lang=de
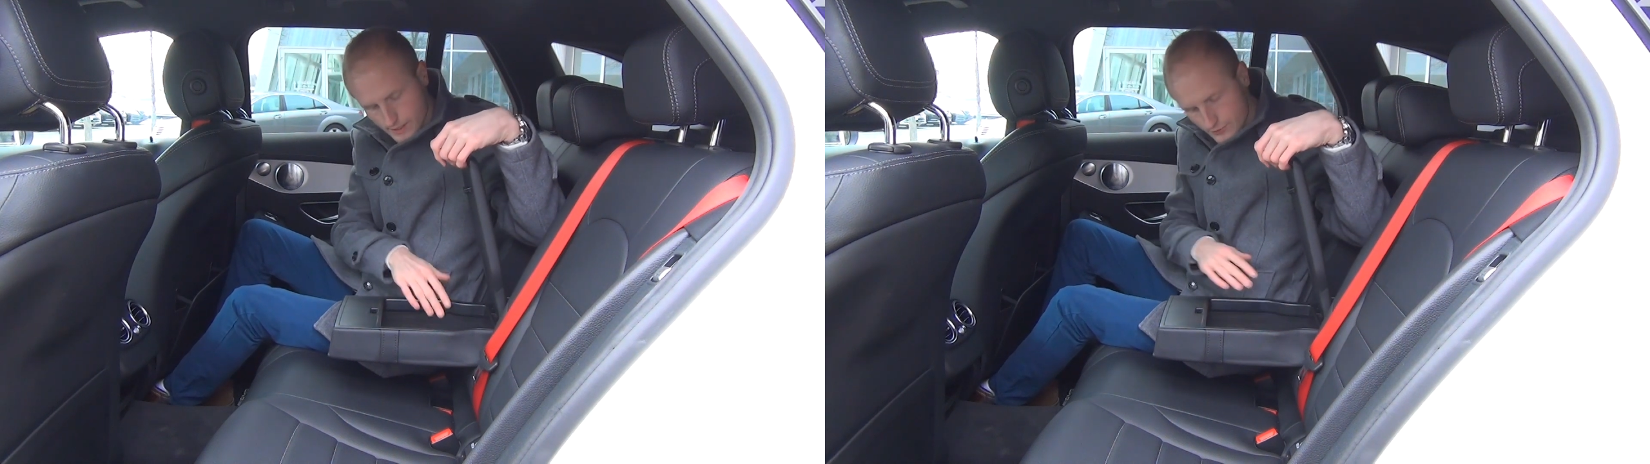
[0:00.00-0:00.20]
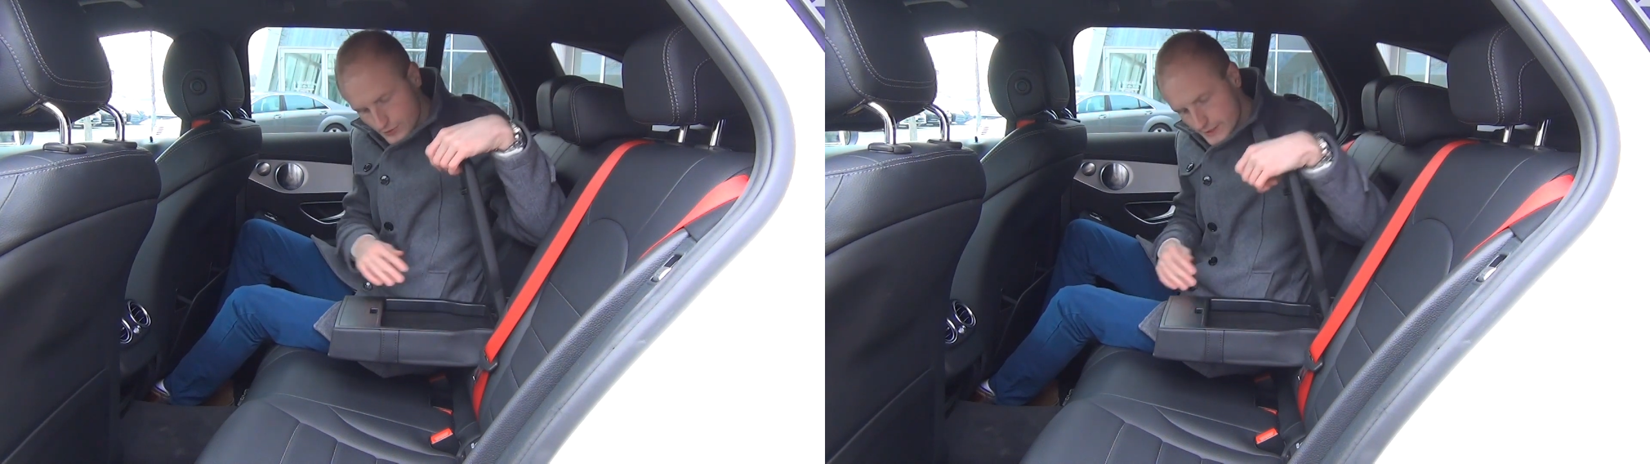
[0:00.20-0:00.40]

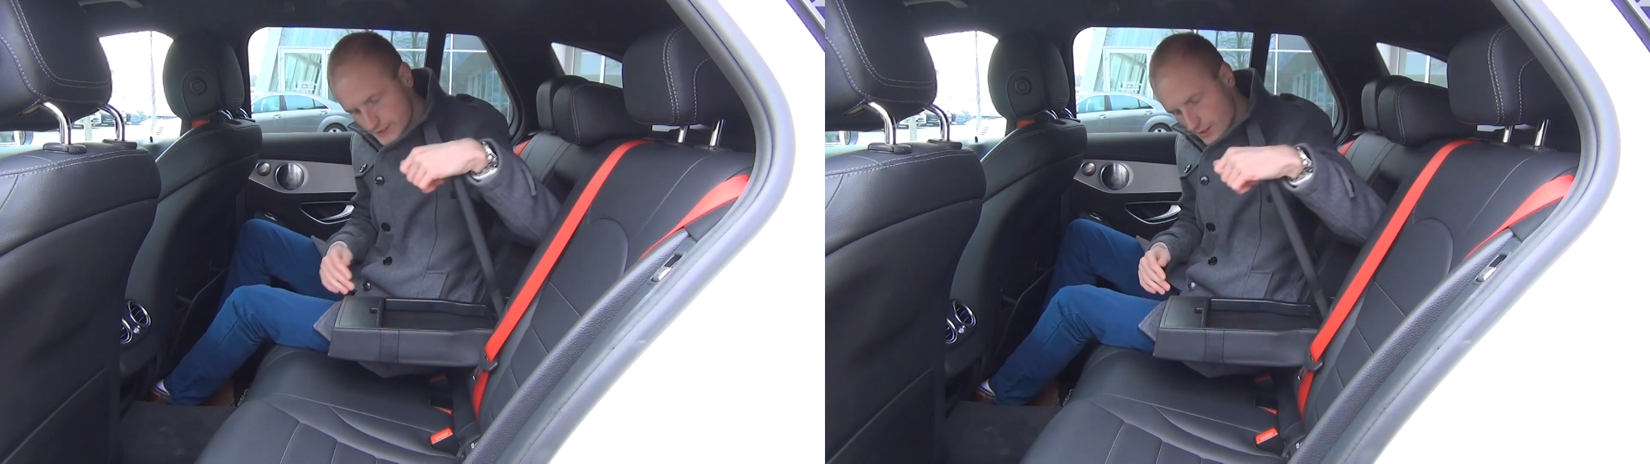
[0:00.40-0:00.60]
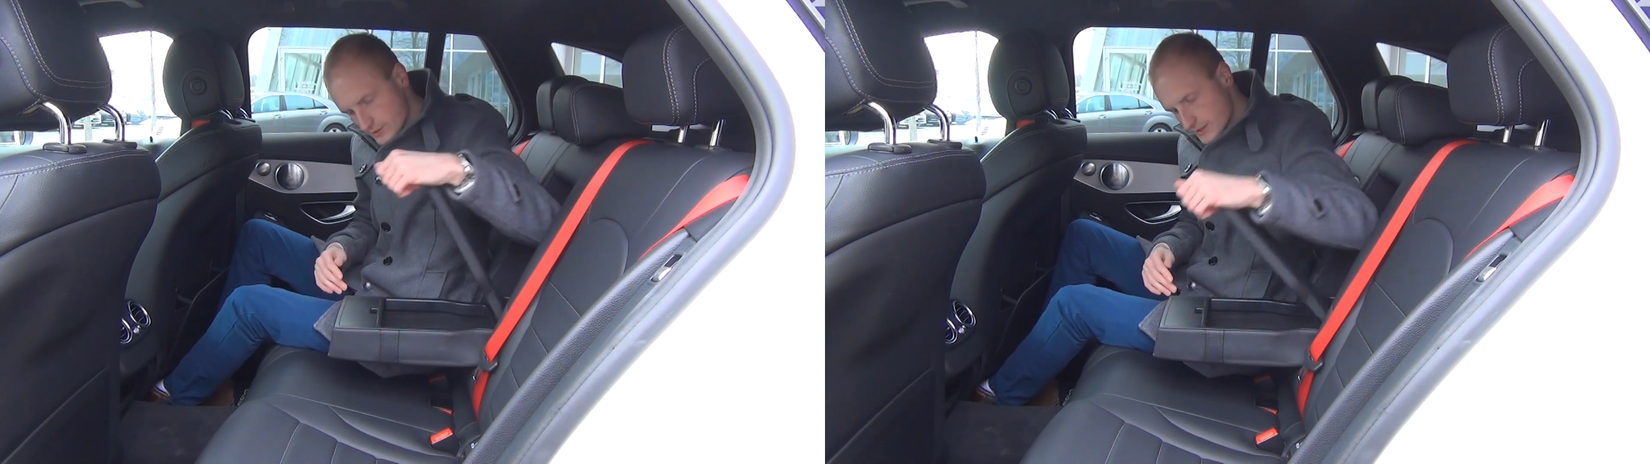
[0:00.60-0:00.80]

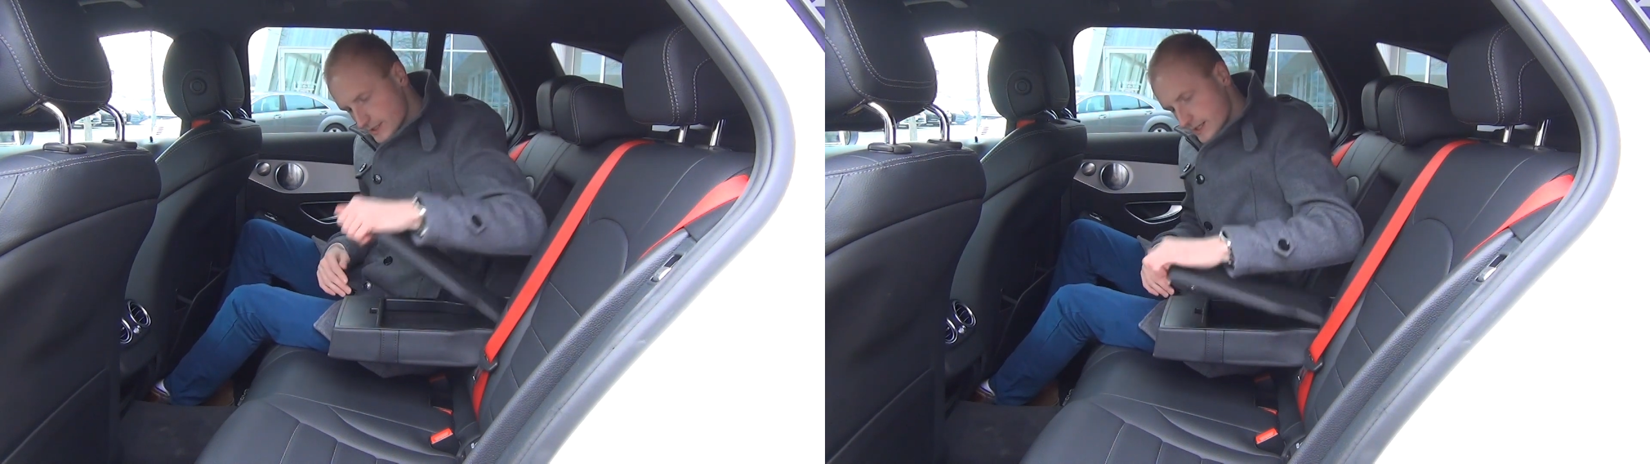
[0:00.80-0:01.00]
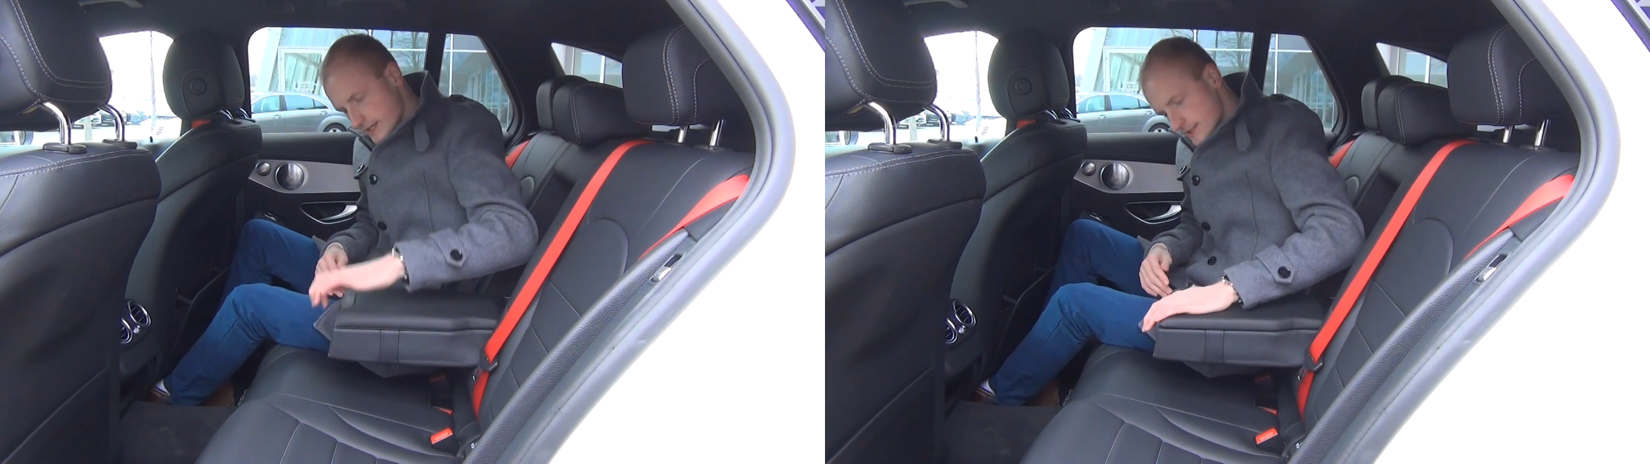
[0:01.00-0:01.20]
Filz
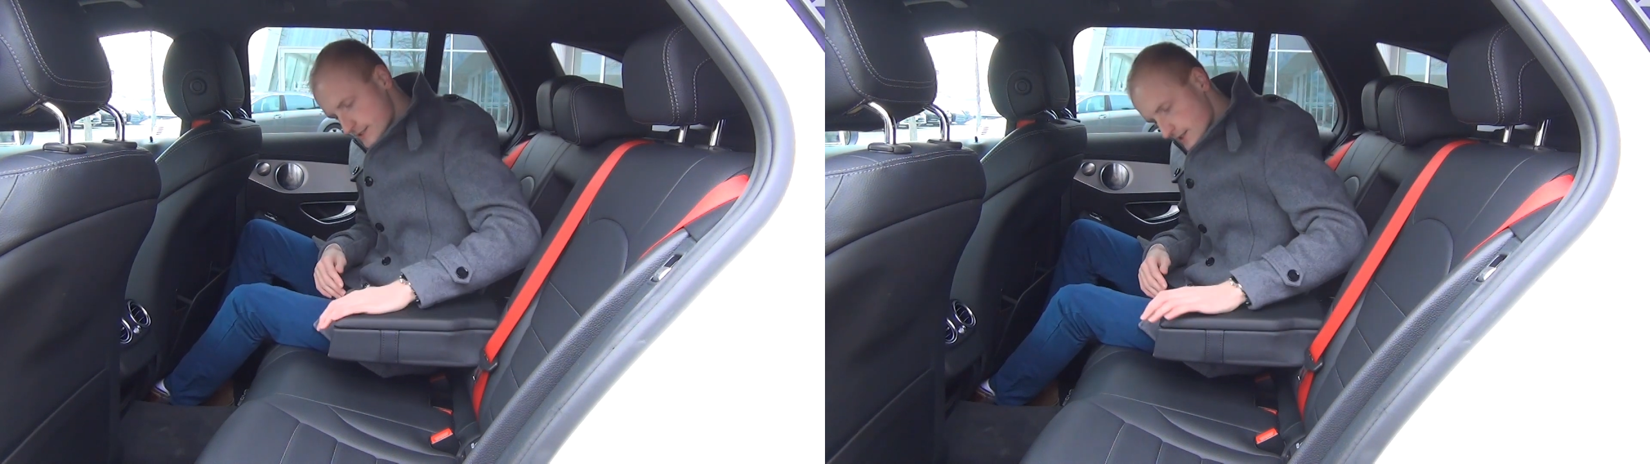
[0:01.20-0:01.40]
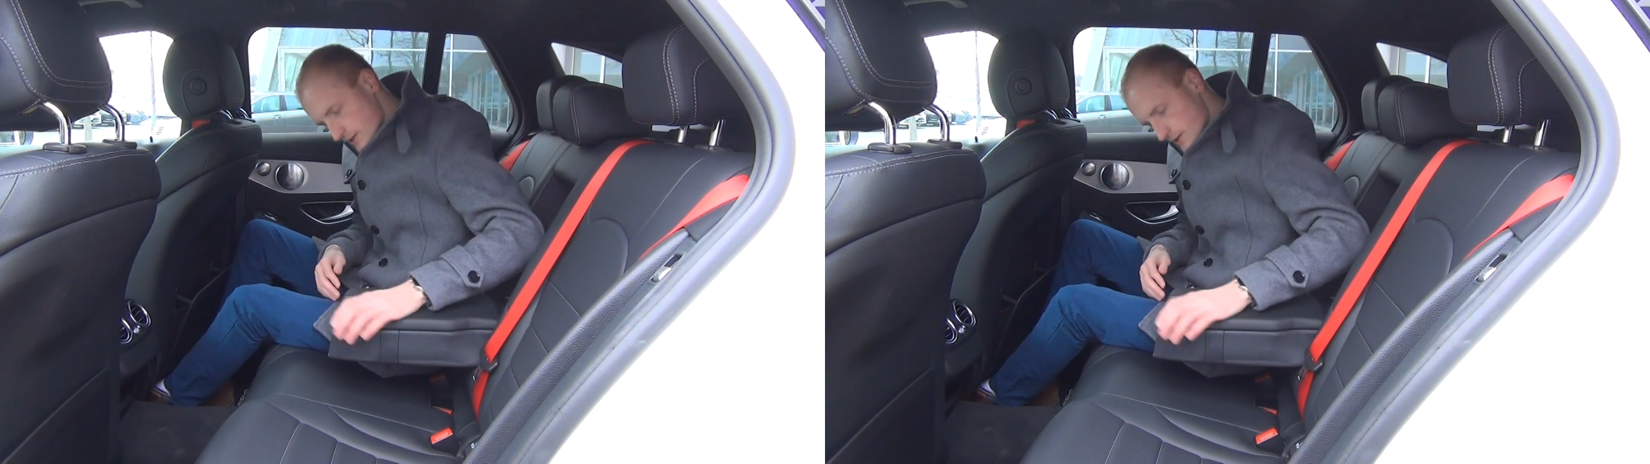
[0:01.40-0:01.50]
ausgekleidet.